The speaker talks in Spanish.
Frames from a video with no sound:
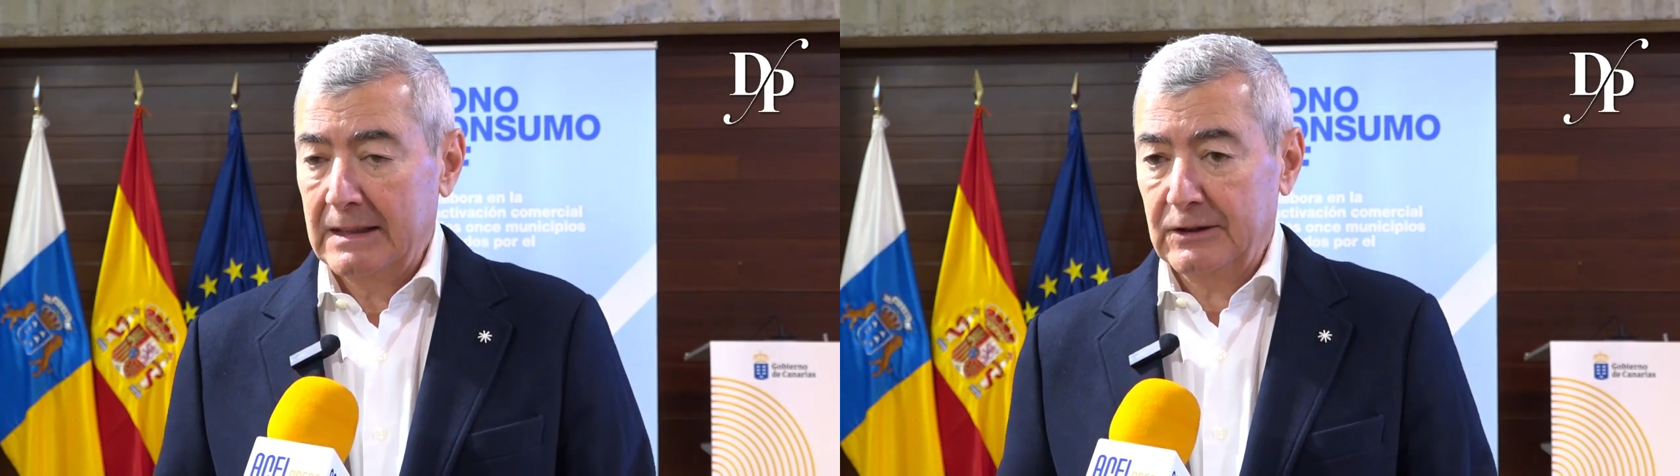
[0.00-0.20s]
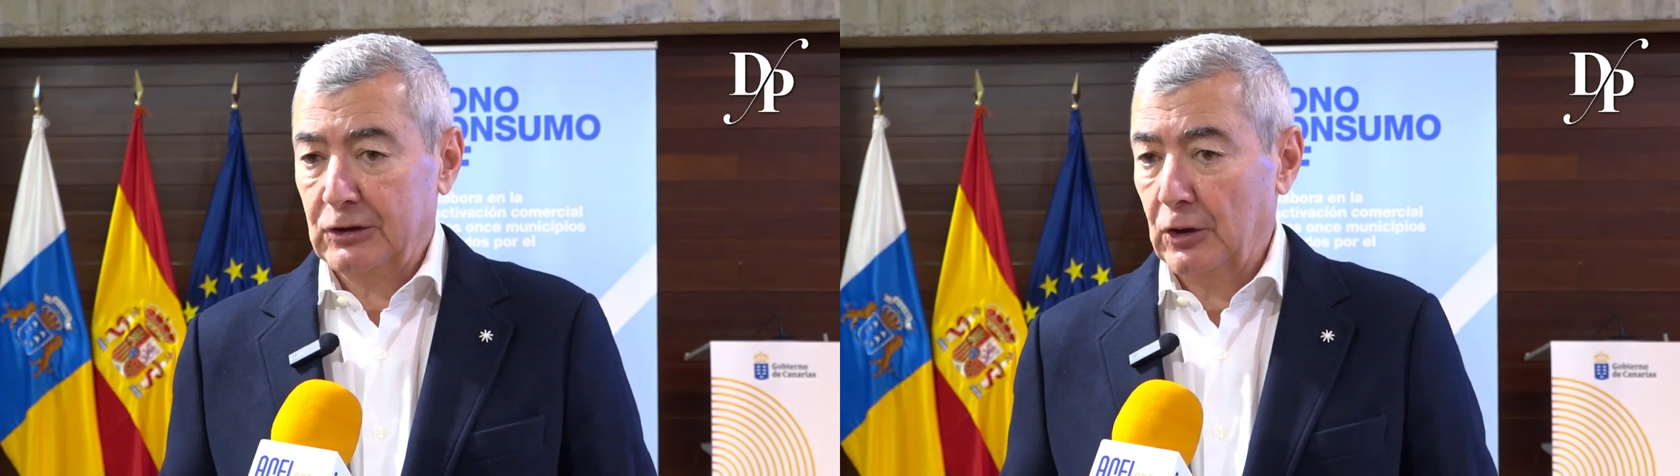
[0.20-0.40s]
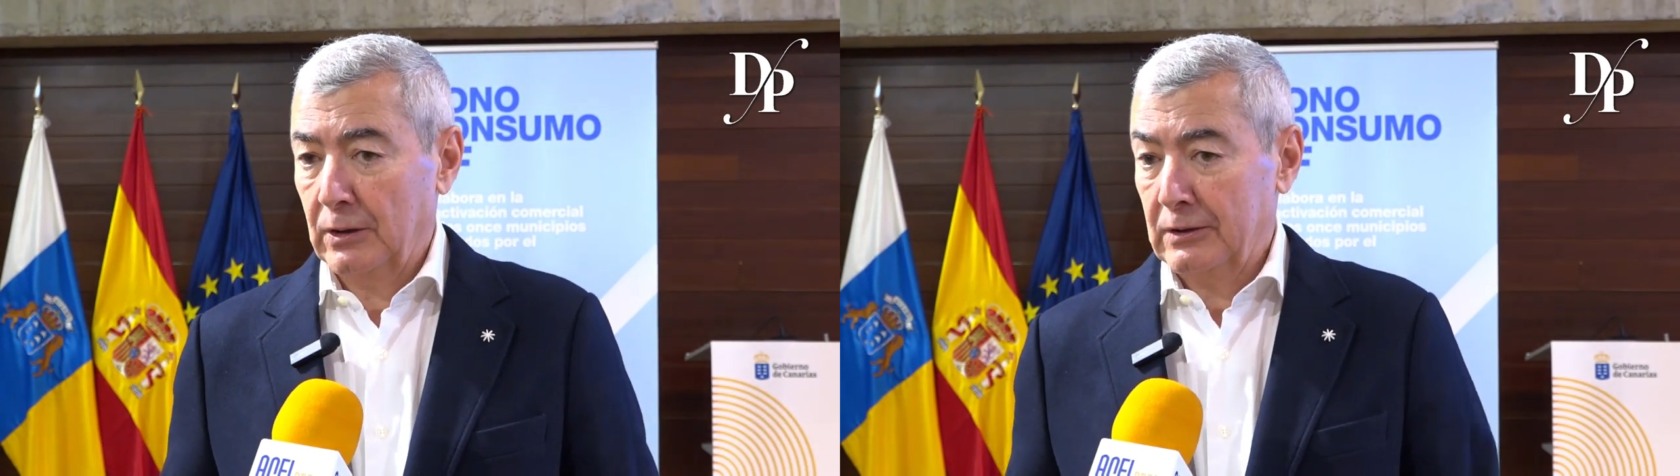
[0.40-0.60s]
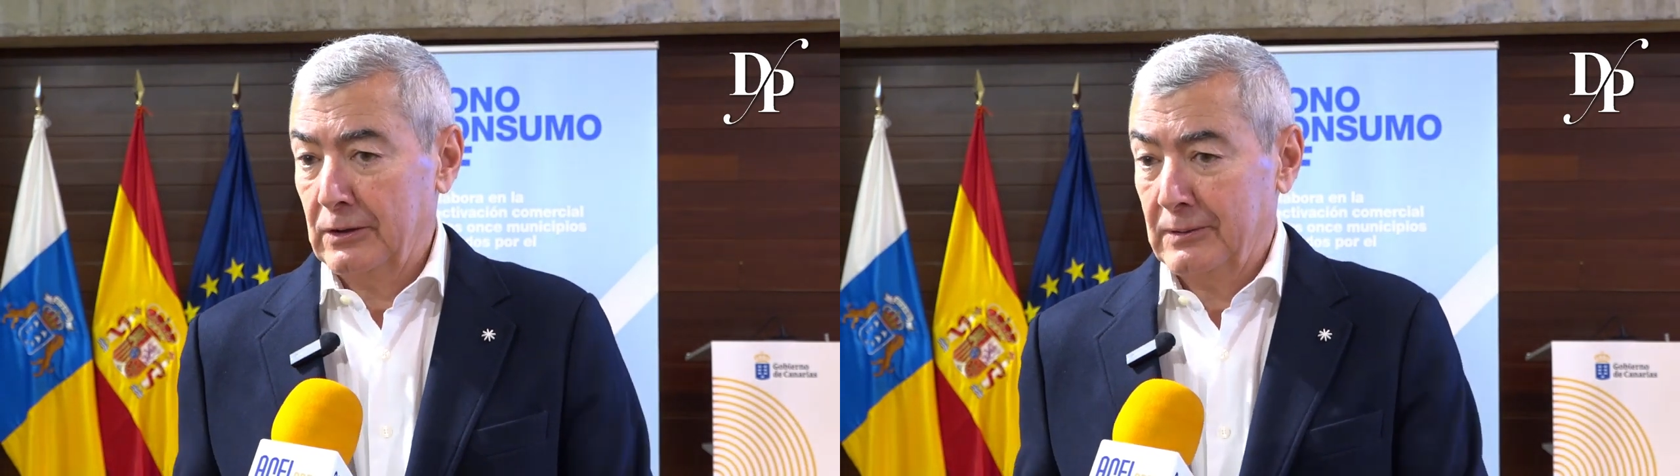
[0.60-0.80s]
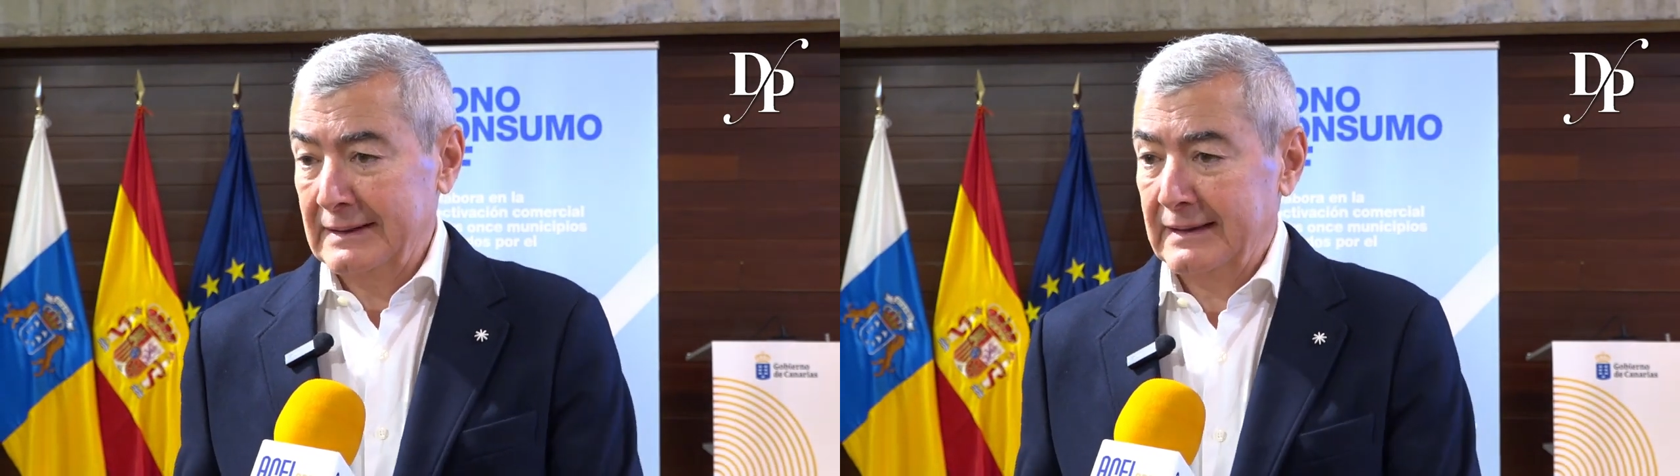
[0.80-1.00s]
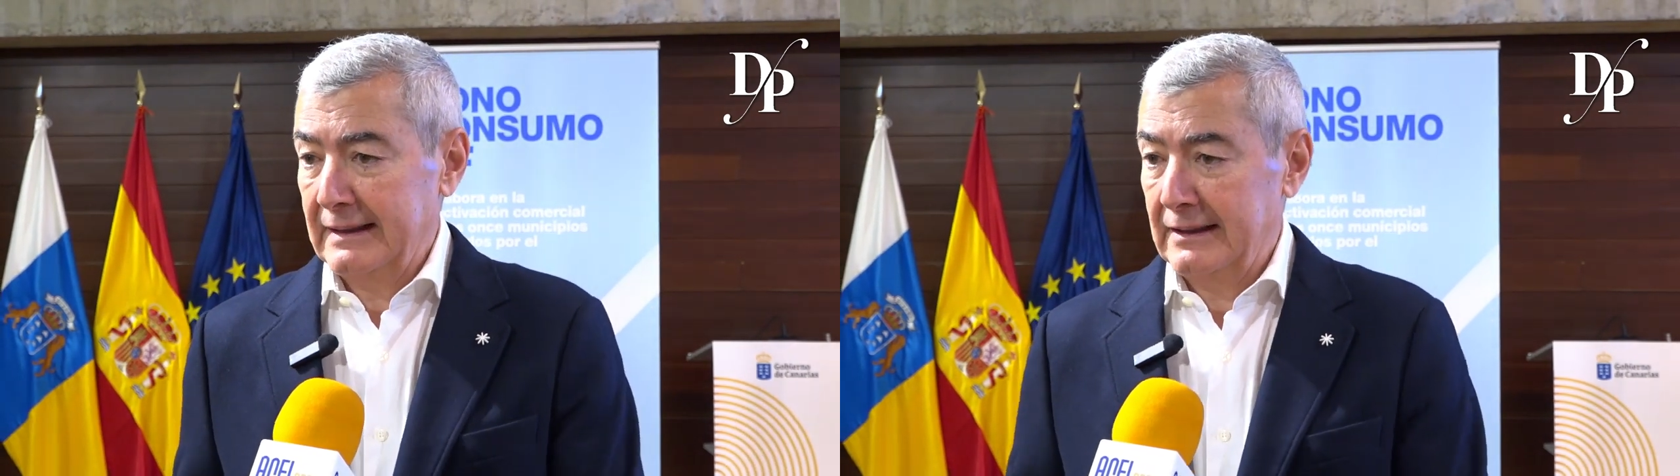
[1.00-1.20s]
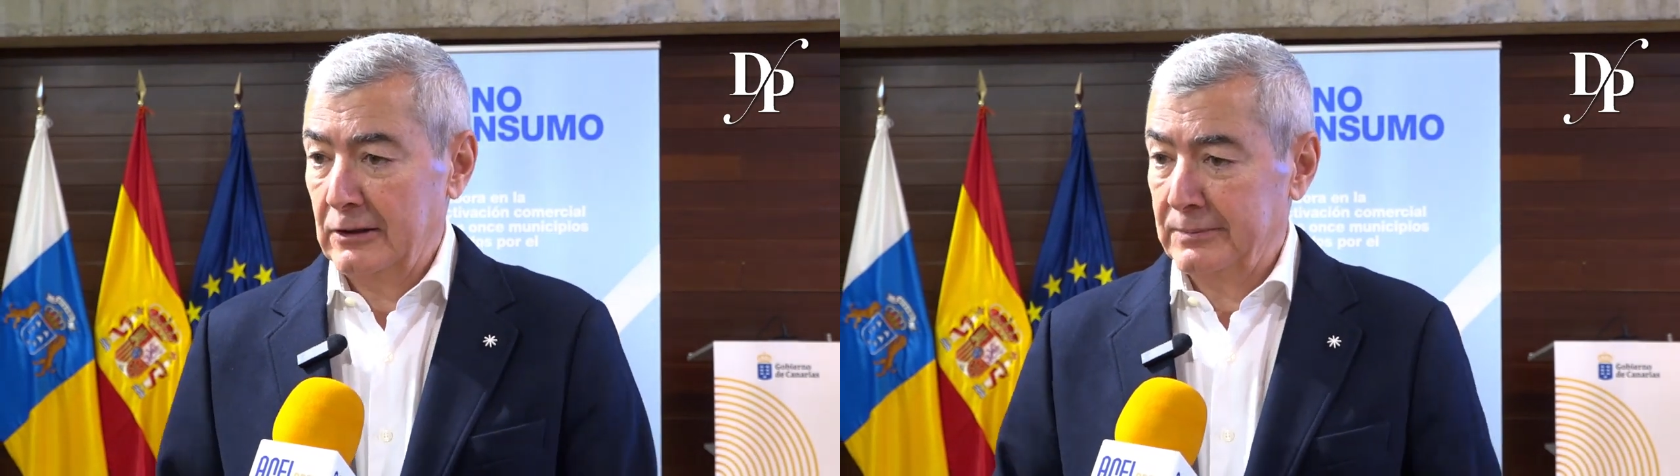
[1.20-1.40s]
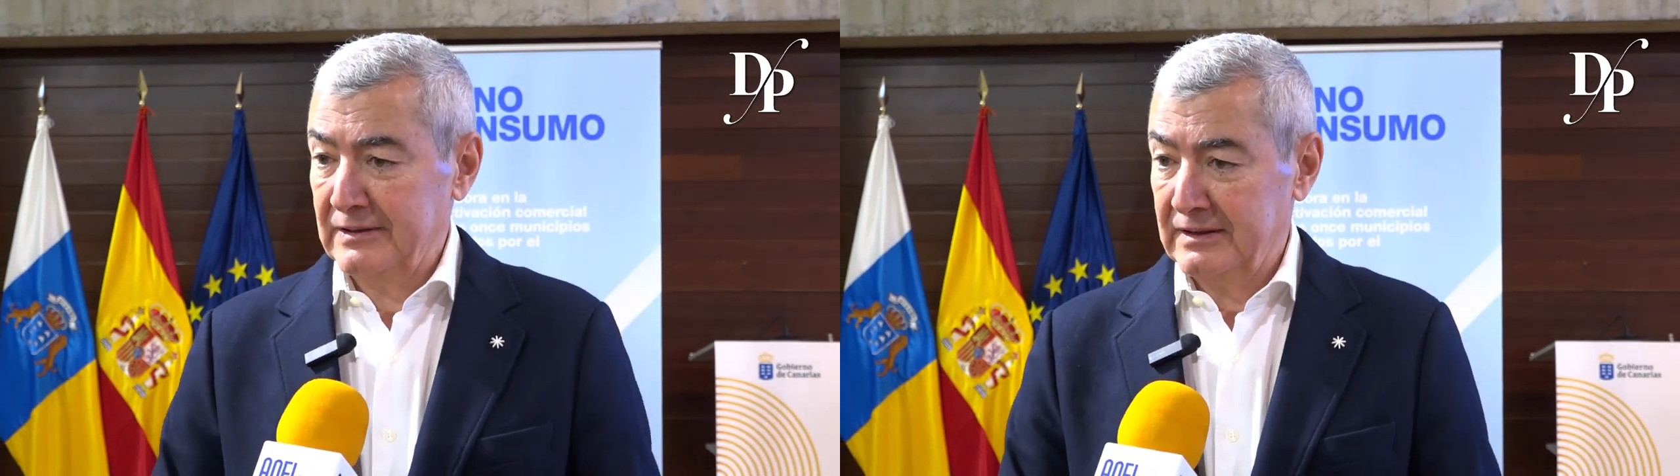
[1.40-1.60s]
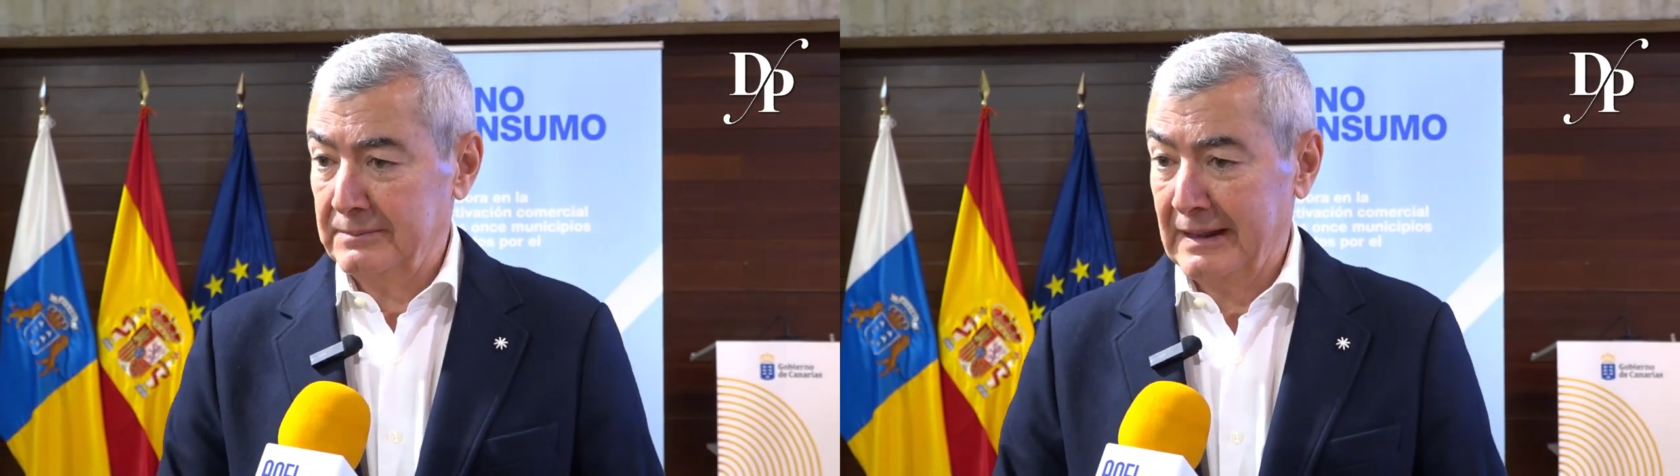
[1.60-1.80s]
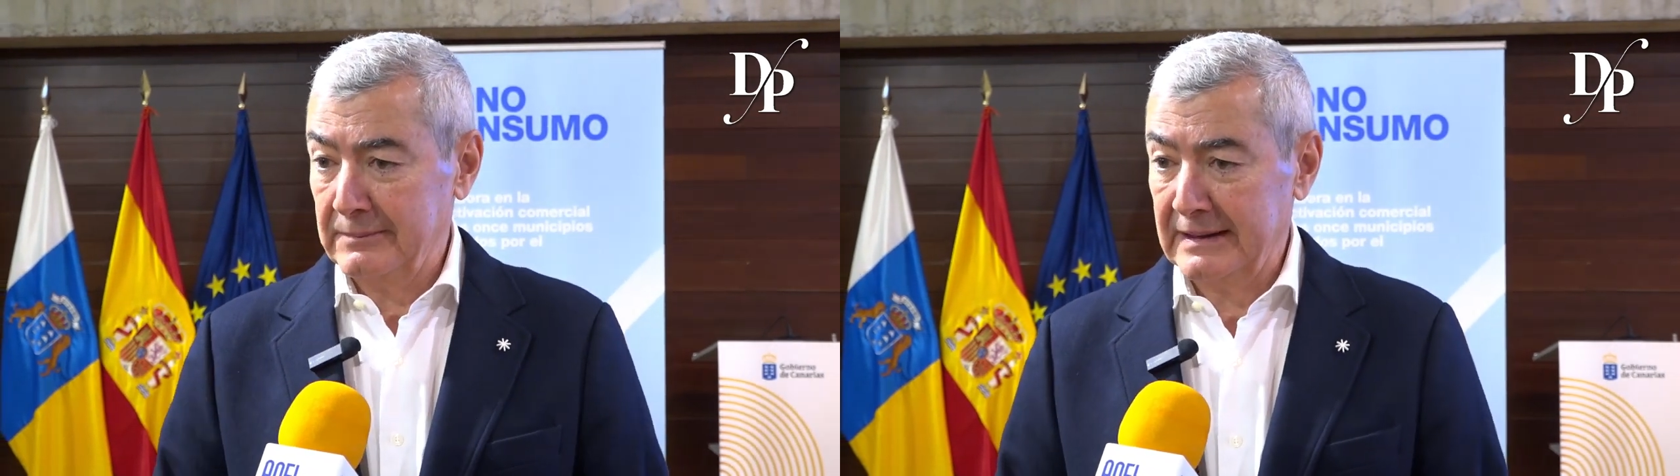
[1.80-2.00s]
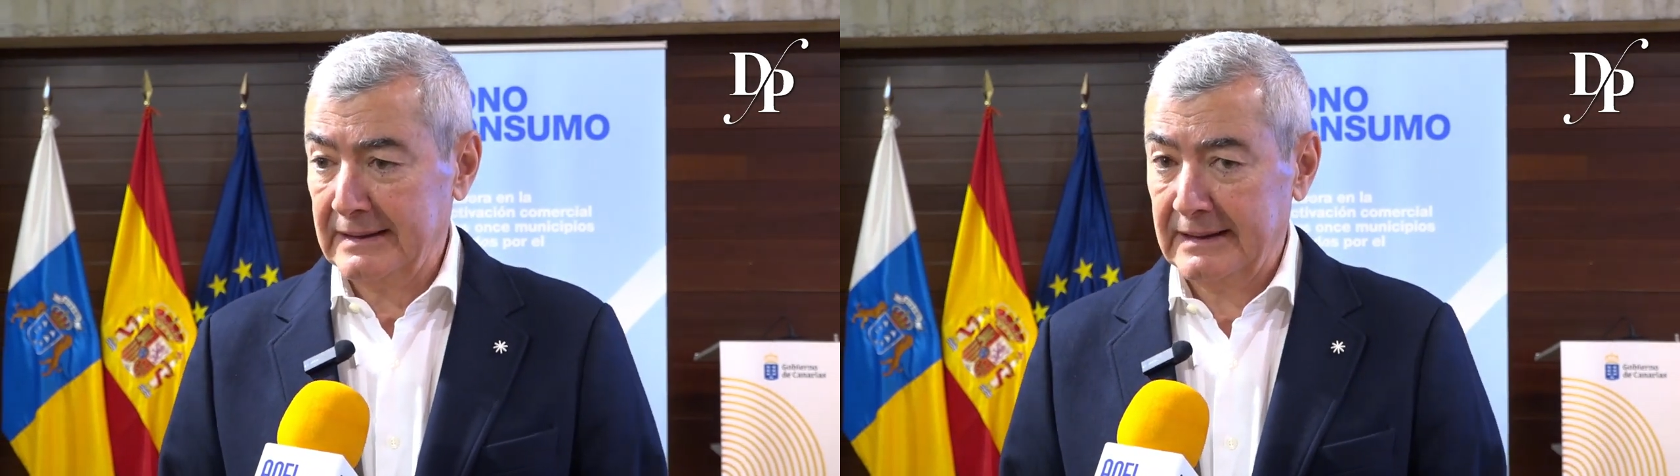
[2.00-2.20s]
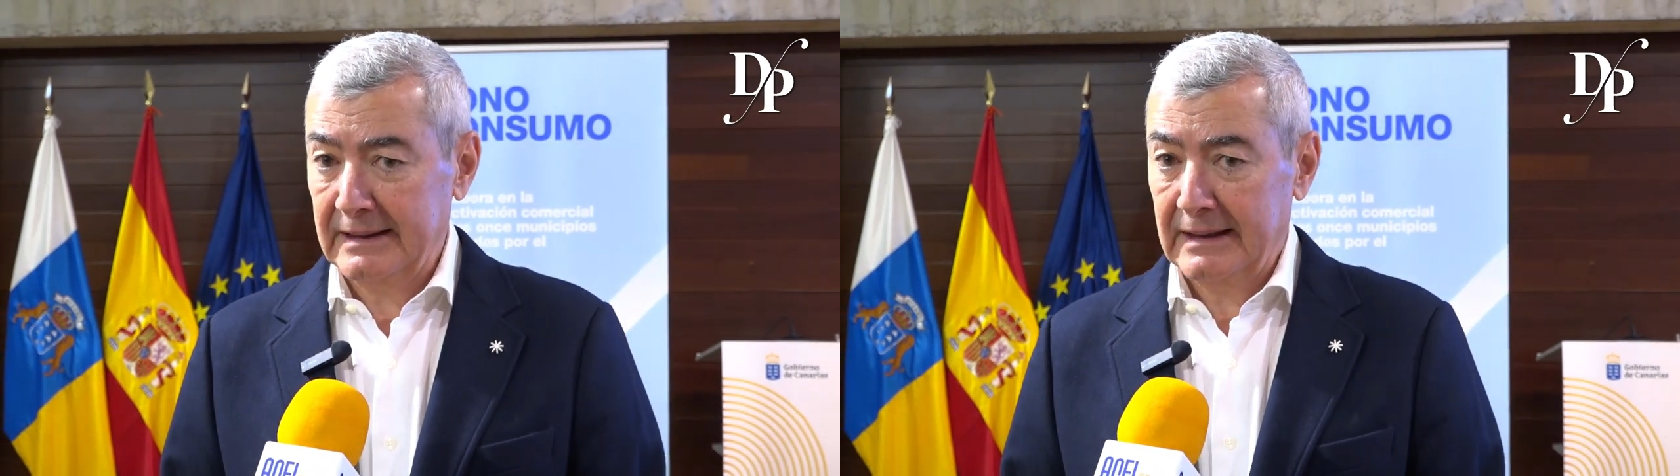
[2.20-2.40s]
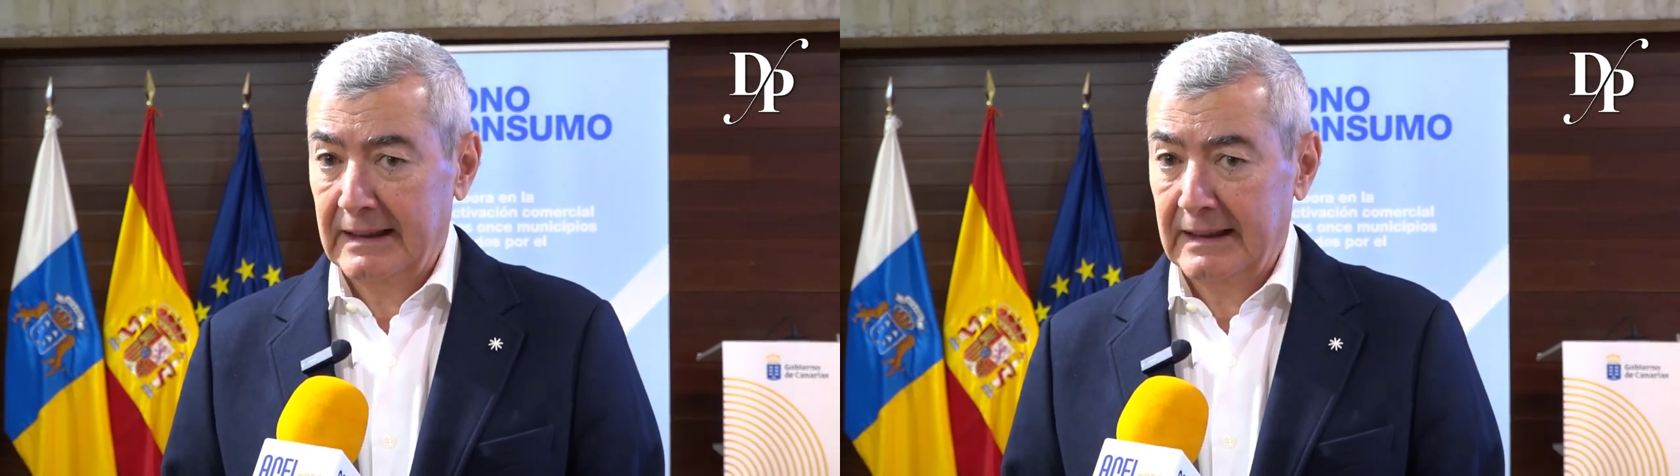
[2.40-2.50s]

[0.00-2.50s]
y estos bonos van dirigidos principalmente